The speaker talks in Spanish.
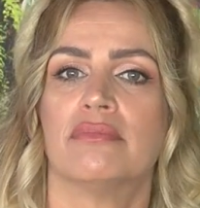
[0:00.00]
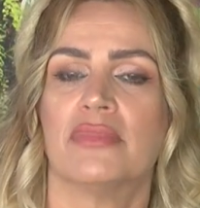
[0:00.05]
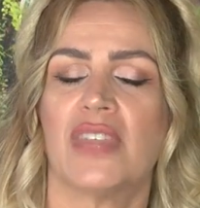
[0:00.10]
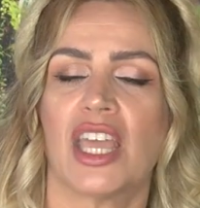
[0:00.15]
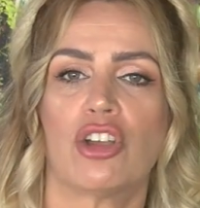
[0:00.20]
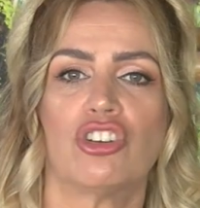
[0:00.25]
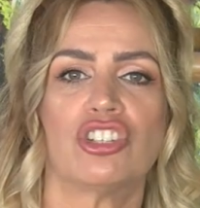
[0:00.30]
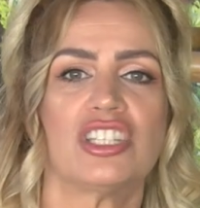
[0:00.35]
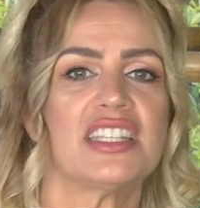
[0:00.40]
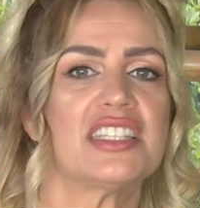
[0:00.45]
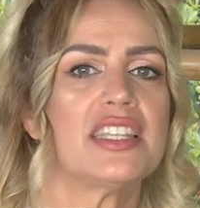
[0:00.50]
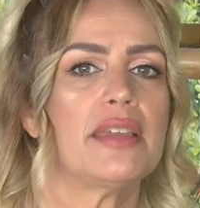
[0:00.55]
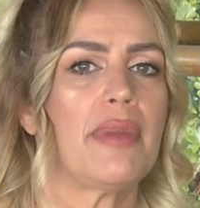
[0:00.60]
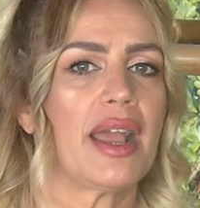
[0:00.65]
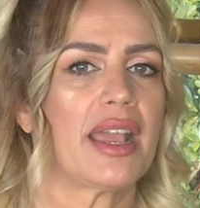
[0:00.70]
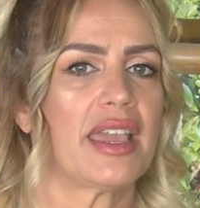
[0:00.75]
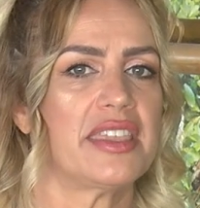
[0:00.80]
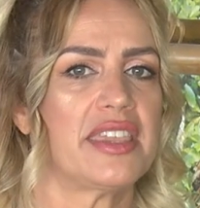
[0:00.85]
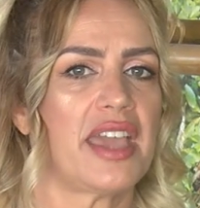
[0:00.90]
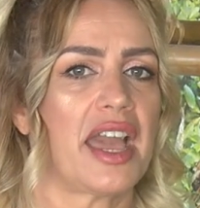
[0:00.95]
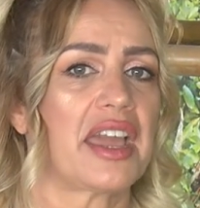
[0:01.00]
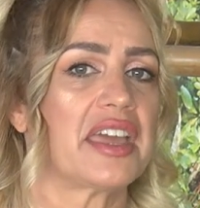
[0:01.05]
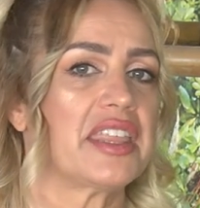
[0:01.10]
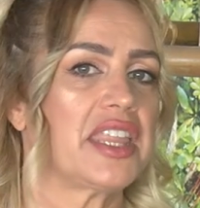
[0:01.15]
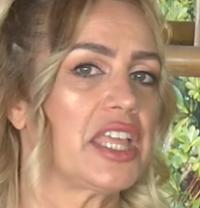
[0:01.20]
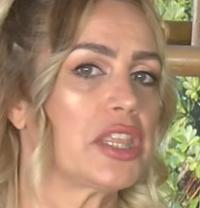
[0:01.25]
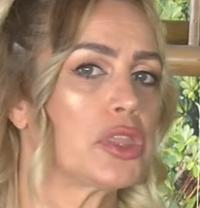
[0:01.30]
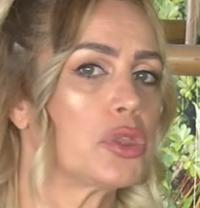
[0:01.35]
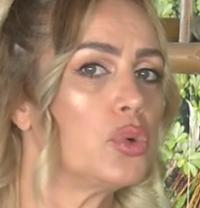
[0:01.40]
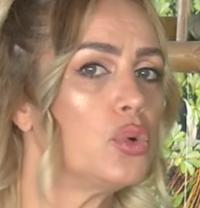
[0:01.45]
de cosas de maquillaje,
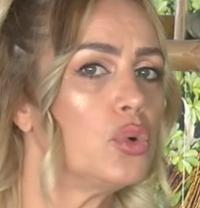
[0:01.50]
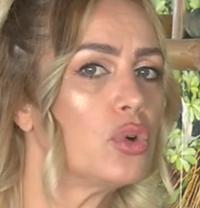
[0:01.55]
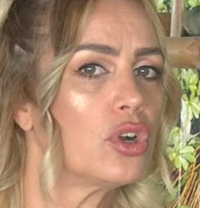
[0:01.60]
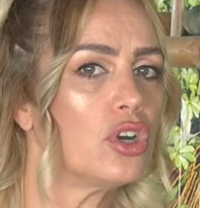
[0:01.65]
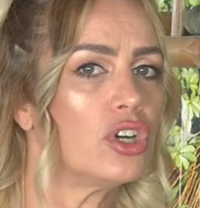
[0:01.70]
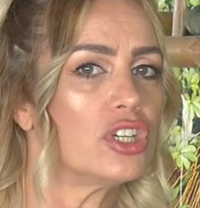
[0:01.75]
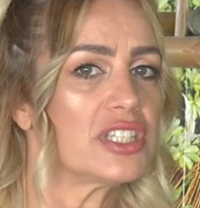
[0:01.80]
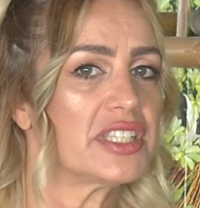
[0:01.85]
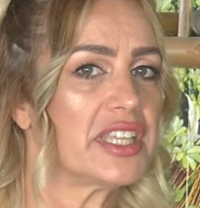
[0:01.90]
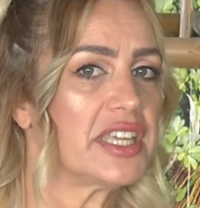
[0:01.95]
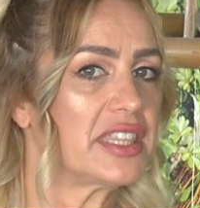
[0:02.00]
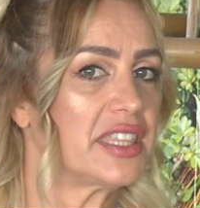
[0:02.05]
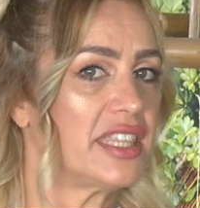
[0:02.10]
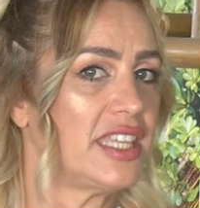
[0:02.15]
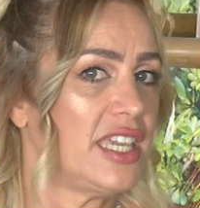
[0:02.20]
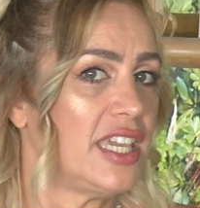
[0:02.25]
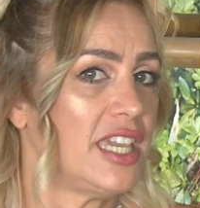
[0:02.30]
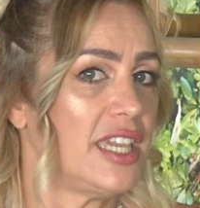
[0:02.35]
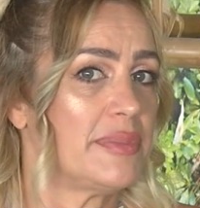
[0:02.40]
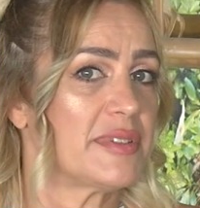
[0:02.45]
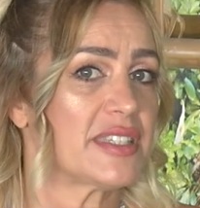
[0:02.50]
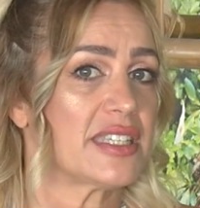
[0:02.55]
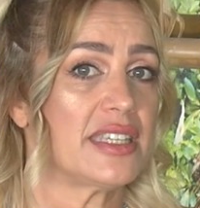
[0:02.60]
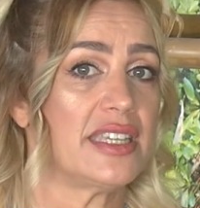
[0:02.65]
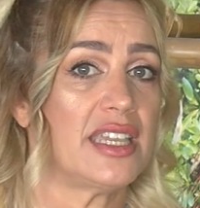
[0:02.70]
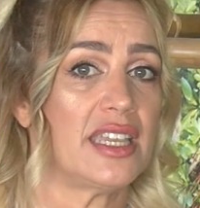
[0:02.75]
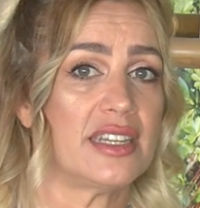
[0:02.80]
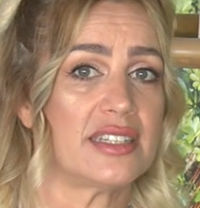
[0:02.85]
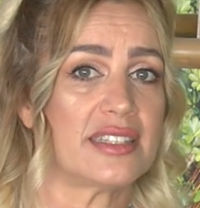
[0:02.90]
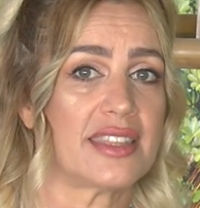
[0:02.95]
de trucos, de tips,
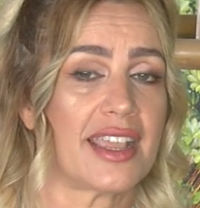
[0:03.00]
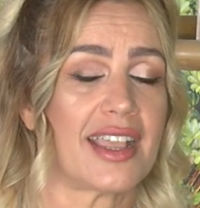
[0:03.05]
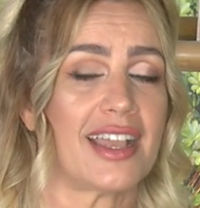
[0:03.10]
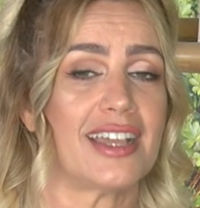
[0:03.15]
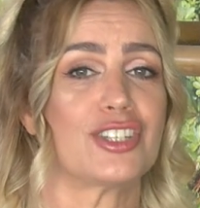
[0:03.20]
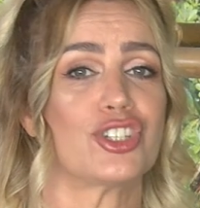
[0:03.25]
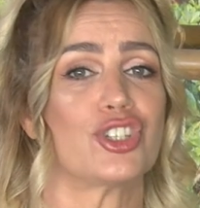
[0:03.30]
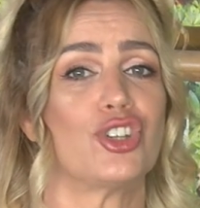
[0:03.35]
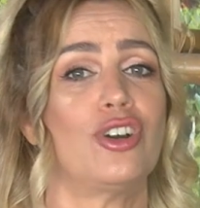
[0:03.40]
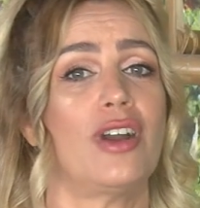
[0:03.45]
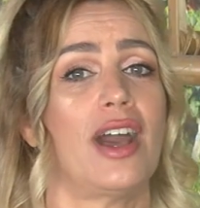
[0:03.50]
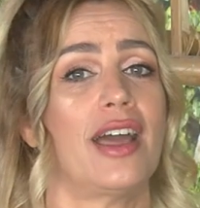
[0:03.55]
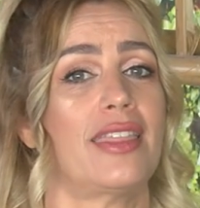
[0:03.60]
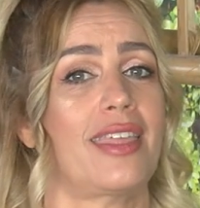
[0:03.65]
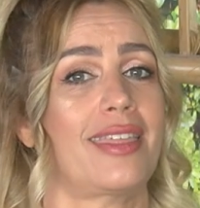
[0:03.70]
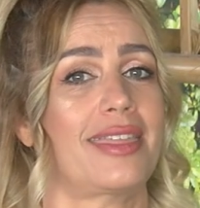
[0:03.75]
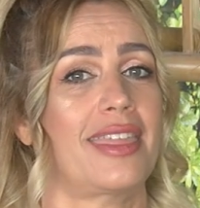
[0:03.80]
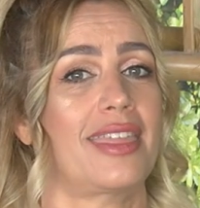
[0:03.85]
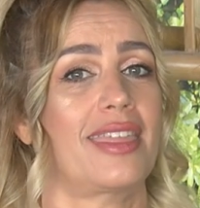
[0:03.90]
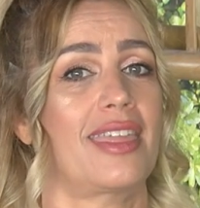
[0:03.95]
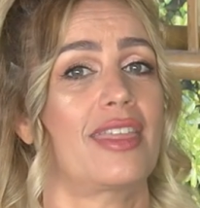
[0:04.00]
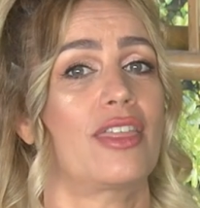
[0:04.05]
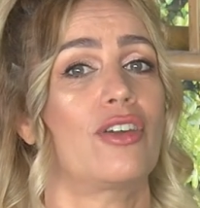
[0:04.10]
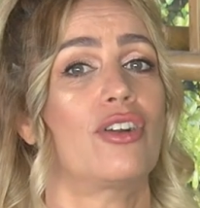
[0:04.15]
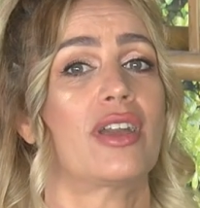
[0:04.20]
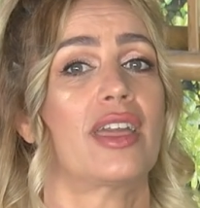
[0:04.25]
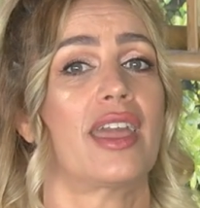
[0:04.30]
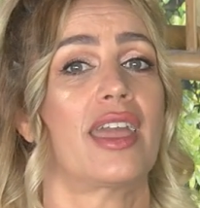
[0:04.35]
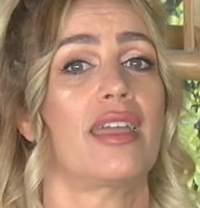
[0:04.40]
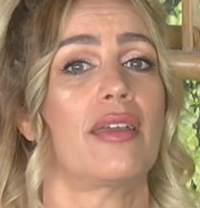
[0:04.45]
y en este caso ha
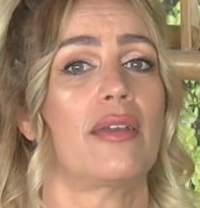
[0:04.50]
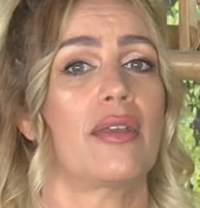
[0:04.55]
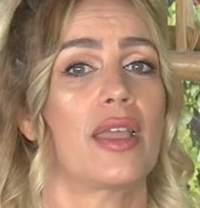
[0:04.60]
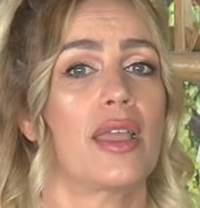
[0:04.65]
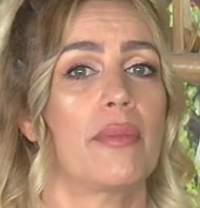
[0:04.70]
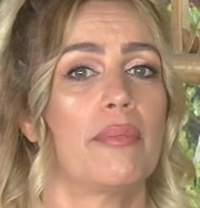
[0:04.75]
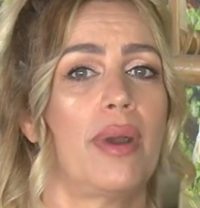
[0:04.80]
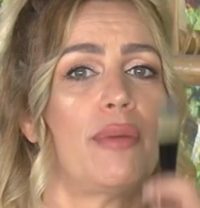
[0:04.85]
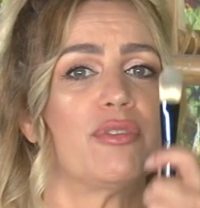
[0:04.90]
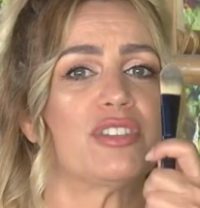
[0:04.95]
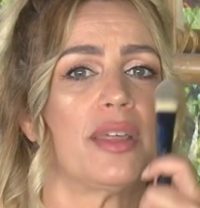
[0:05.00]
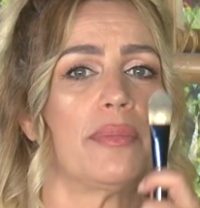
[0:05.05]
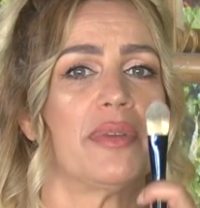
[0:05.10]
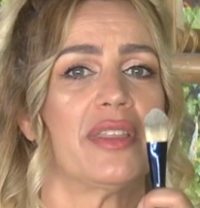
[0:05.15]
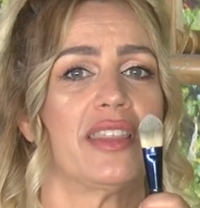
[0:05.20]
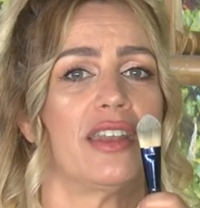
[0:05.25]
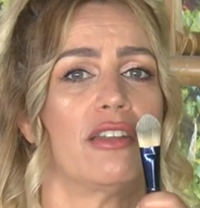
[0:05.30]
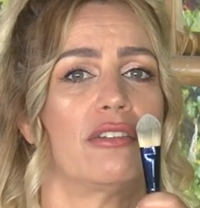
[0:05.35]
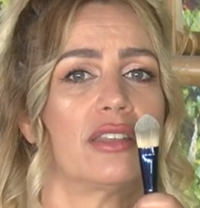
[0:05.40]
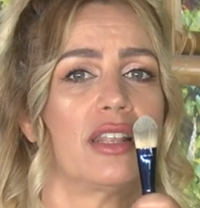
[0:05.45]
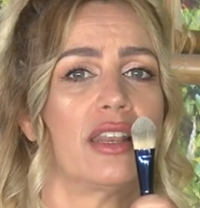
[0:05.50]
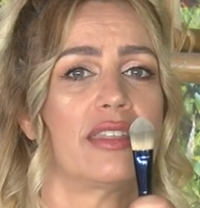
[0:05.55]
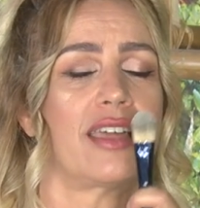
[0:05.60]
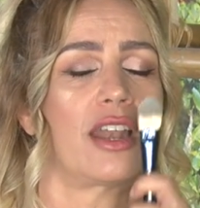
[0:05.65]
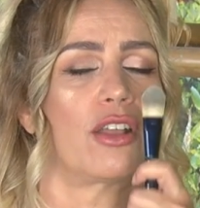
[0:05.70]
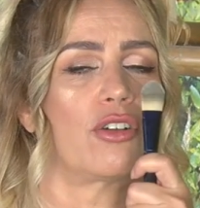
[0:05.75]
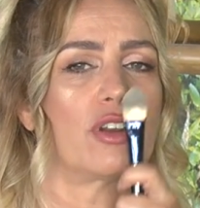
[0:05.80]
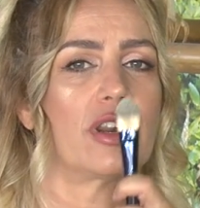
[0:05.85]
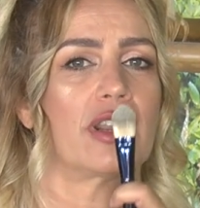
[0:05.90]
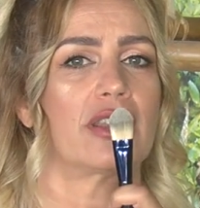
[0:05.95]
decidido que Vamos a aprender a
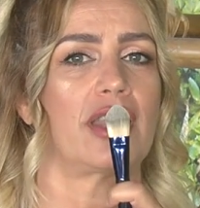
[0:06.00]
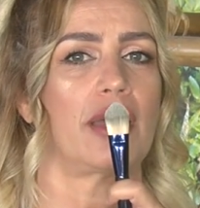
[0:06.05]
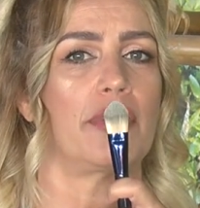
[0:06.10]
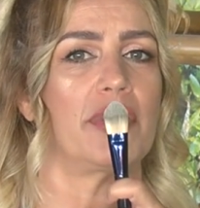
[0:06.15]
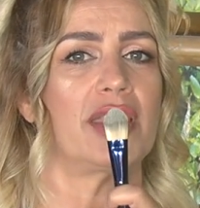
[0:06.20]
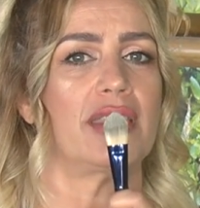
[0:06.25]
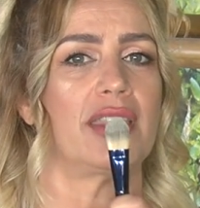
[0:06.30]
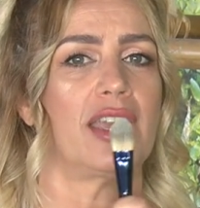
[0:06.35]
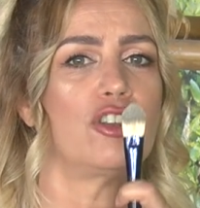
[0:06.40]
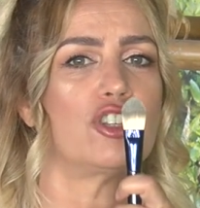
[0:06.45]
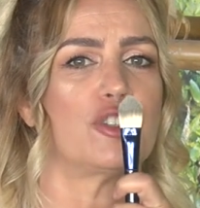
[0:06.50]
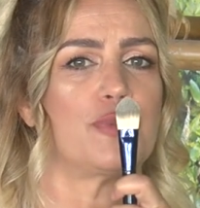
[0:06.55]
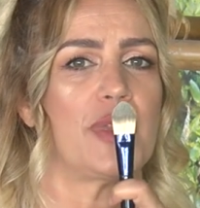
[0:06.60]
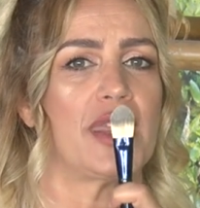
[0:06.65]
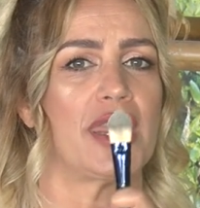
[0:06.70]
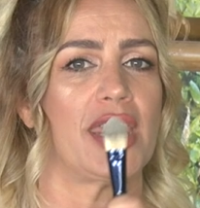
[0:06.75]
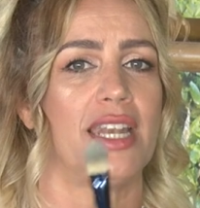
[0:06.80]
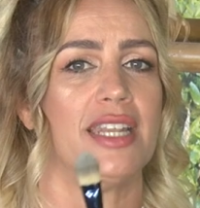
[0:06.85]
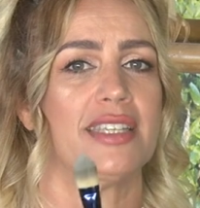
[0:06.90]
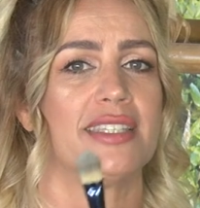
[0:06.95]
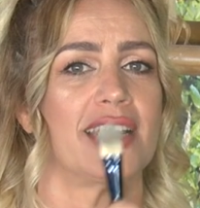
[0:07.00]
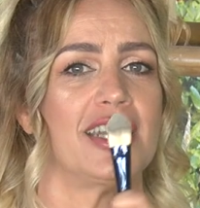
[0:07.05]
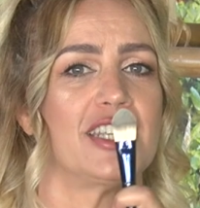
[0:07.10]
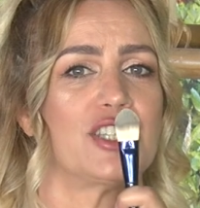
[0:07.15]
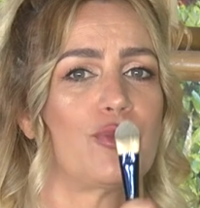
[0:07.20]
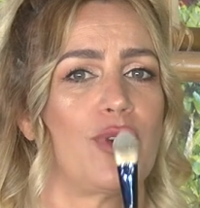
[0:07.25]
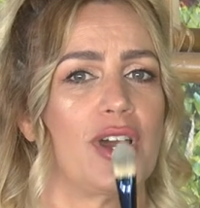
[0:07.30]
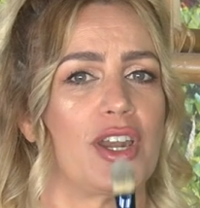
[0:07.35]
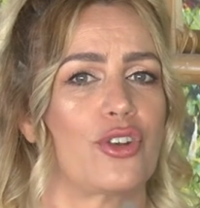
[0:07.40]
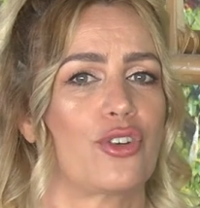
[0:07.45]
utilizar correctamente los pinceles. Él
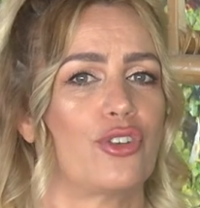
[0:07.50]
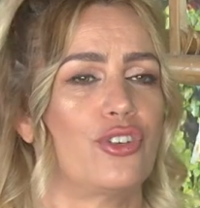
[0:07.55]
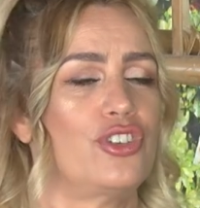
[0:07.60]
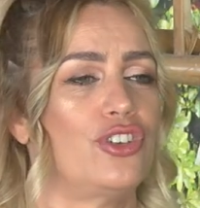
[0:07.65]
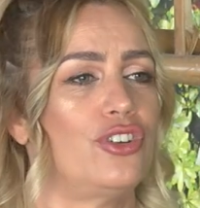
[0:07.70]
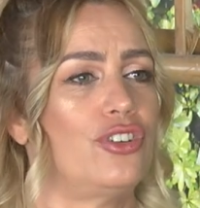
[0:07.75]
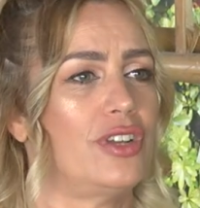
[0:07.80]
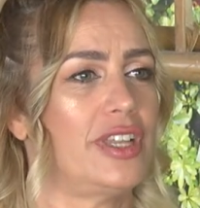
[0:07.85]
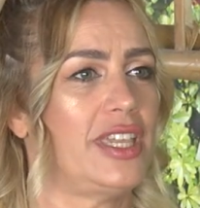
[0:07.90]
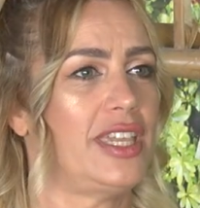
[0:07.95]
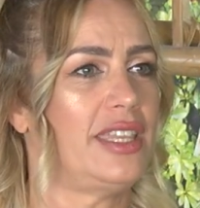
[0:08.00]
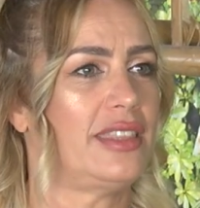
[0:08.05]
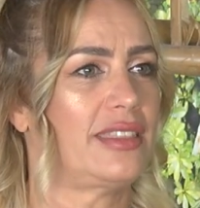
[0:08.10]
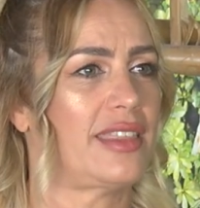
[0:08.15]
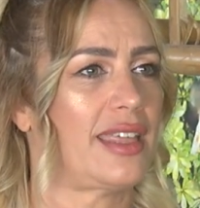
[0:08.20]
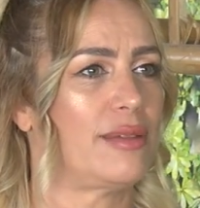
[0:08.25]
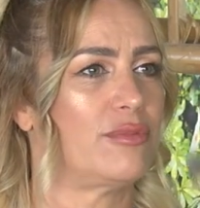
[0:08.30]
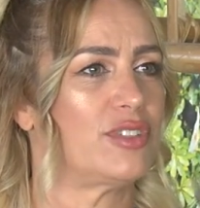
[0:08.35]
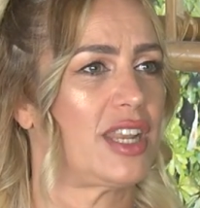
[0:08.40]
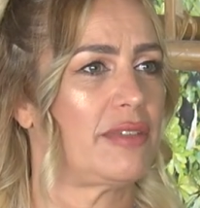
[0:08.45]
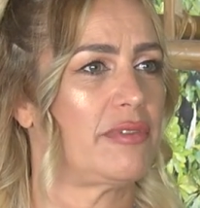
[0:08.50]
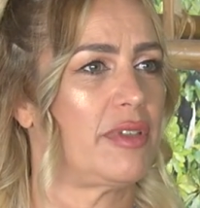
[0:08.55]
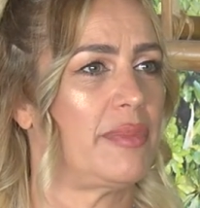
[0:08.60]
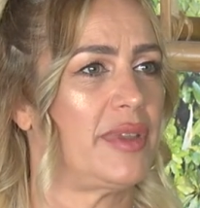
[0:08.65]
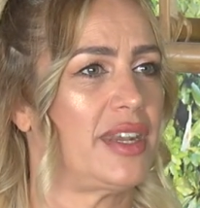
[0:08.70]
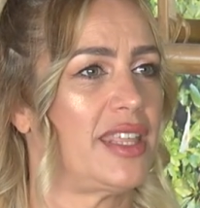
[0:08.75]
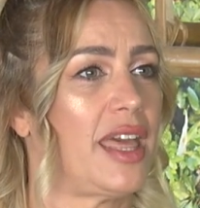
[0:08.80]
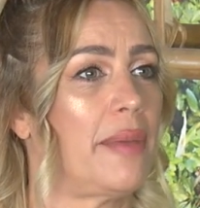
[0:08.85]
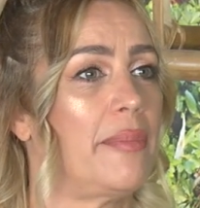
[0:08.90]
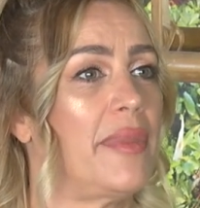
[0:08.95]
es Juan Rollo y te damos la
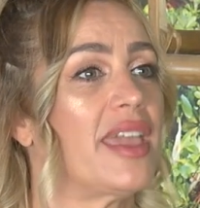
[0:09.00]
bienvenida a